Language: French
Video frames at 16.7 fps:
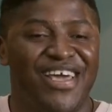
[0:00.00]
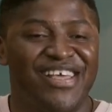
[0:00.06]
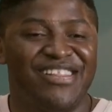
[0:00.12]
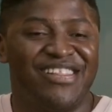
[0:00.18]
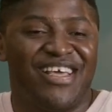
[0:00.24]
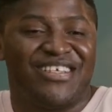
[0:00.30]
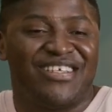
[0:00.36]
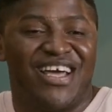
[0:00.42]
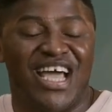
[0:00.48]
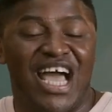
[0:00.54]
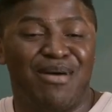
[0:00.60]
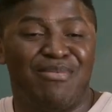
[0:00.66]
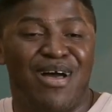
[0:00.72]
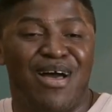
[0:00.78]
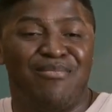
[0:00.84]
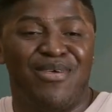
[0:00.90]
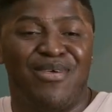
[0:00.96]
Qu'est-ce que ça veut
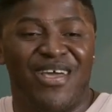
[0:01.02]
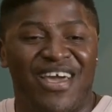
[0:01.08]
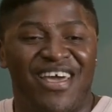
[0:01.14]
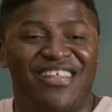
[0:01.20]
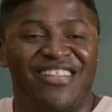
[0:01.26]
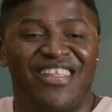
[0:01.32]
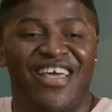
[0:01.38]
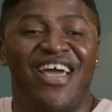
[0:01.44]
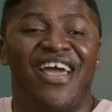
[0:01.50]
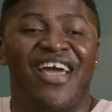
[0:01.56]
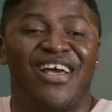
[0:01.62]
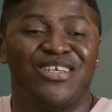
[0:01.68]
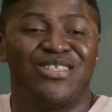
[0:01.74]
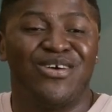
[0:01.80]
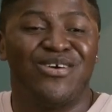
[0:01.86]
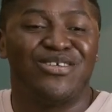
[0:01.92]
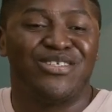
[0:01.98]
dire te nicher C'est-à-dire,
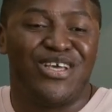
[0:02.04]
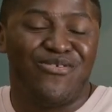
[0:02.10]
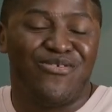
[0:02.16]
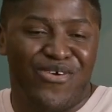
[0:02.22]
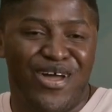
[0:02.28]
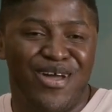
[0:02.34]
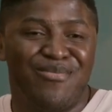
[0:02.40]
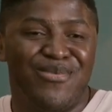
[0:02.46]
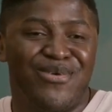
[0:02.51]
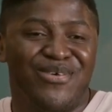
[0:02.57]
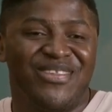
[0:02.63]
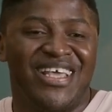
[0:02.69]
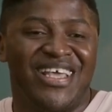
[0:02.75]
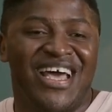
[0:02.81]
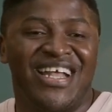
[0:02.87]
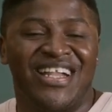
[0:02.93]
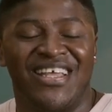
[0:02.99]
c'est de trouver
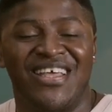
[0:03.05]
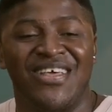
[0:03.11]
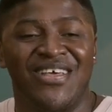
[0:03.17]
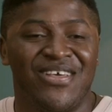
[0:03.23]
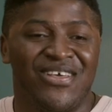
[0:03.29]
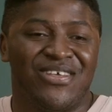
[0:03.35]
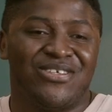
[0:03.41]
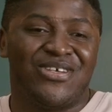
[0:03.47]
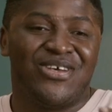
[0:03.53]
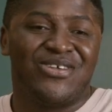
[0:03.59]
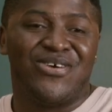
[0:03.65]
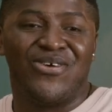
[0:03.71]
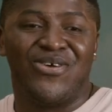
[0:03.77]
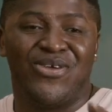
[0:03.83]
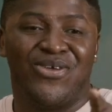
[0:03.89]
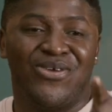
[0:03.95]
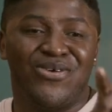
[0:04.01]
un segment,
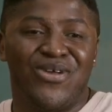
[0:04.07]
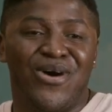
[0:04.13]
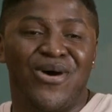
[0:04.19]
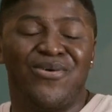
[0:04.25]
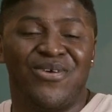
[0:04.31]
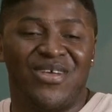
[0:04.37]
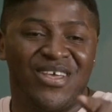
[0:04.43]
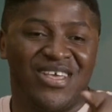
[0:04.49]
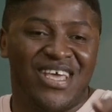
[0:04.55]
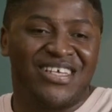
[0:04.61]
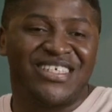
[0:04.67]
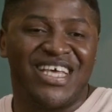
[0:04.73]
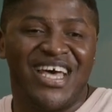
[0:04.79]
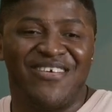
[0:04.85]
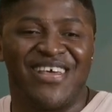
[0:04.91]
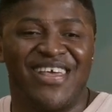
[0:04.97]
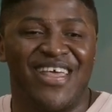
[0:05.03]
voilà, un
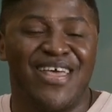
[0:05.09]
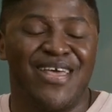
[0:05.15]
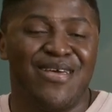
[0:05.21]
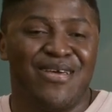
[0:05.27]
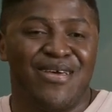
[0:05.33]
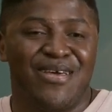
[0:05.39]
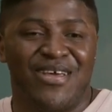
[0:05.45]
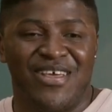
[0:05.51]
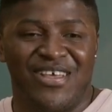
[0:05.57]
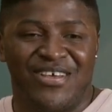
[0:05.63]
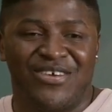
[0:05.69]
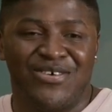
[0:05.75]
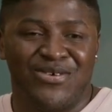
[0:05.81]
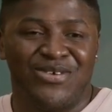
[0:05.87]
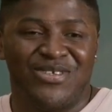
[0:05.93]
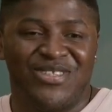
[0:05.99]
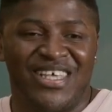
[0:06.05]
marché, un segment de
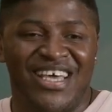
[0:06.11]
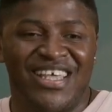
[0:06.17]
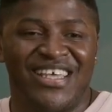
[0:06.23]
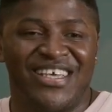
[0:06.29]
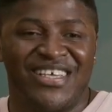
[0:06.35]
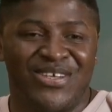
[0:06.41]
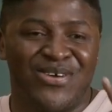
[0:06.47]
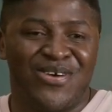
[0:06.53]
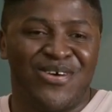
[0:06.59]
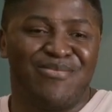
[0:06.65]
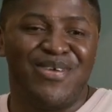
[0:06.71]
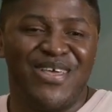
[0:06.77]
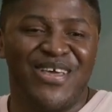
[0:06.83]
marché sur lequel tu